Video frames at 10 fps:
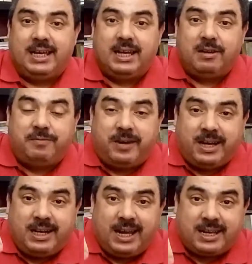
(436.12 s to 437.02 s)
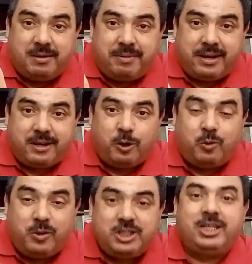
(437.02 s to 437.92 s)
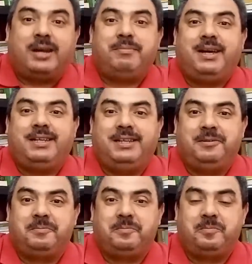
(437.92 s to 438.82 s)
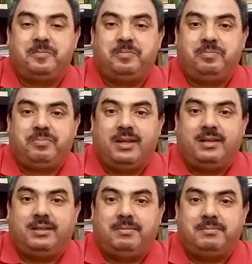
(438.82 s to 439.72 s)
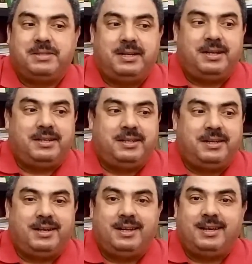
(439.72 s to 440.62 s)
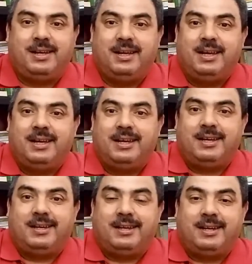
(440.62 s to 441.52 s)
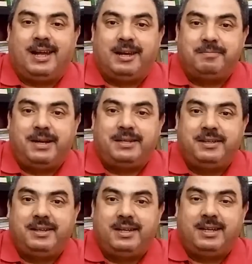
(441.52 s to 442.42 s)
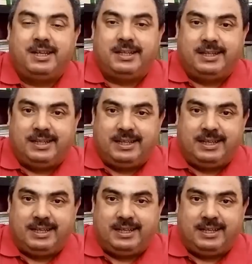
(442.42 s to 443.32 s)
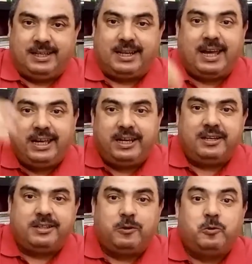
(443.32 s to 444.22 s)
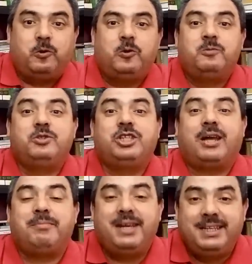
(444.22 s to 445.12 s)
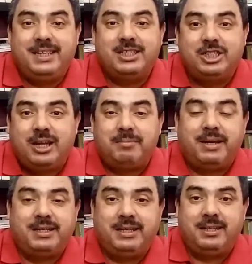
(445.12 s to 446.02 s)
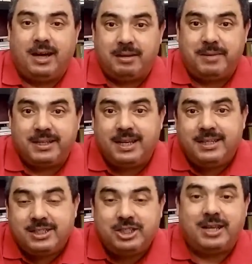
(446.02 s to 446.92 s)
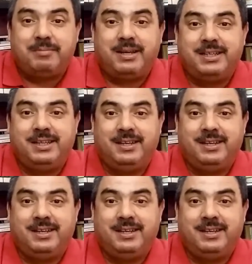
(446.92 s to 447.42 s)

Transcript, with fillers: الفرع الاكبر هو الجرماني دابا مثلا آه، الالمان الغير كيقولوا لهم الجرماني الجرماني المانيا هي الجرماني